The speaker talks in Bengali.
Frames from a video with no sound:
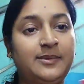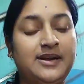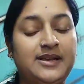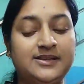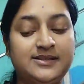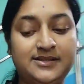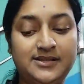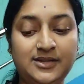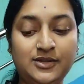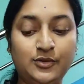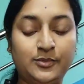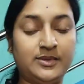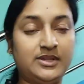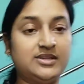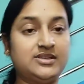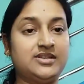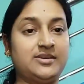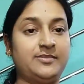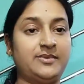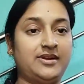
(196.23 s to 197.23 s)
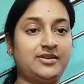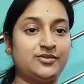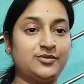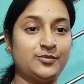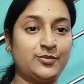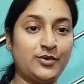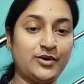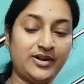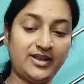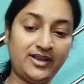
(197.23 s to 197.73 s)
আবার আসছি তোমাদের সামনে
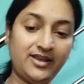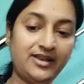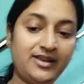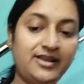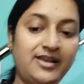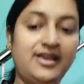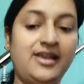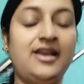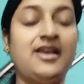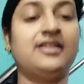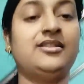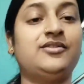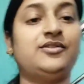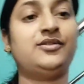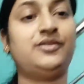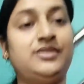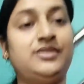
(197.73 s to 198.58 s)
একটু পরে হ্যাঁ তো